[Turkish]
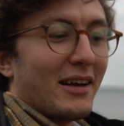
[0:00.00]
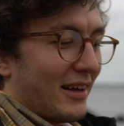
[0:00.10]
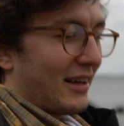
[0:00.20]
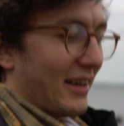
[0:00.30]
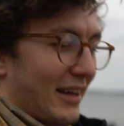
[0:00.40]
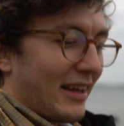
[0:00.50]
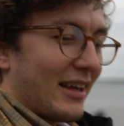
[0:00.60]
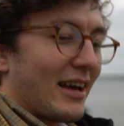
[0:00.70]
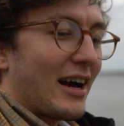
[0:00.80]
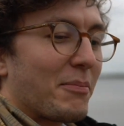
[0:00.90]
Ee,
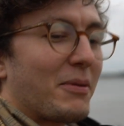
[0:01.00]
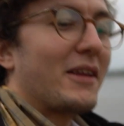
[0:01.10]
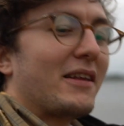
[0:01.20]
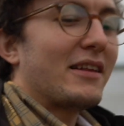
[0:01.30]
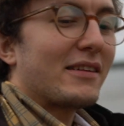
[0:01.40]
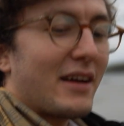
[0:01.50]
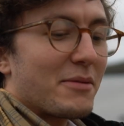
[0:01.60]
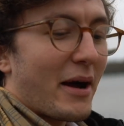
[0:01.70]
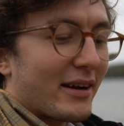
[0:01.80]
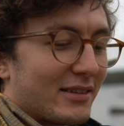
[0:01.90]
EIP
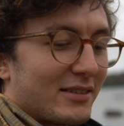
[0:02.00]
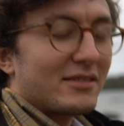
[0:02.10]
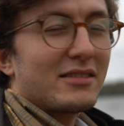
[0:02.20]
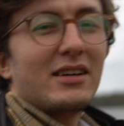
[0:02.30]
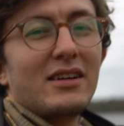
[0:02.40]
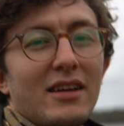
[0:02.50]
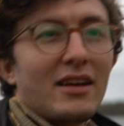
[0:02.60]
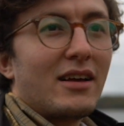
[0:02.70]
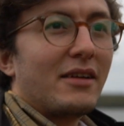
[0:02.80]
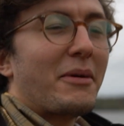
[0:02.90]
Danimarka'nın
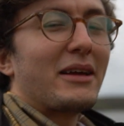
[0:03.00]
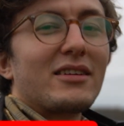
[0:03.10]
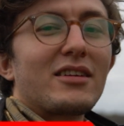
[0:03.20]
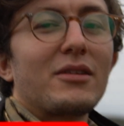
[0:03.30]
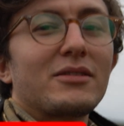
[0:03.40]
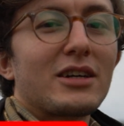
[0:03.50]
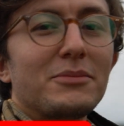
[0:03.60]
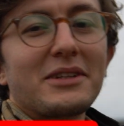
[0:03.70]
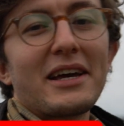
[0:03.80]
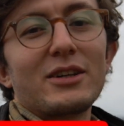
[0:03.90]
medya
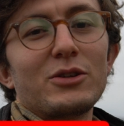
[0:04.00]
takımında yer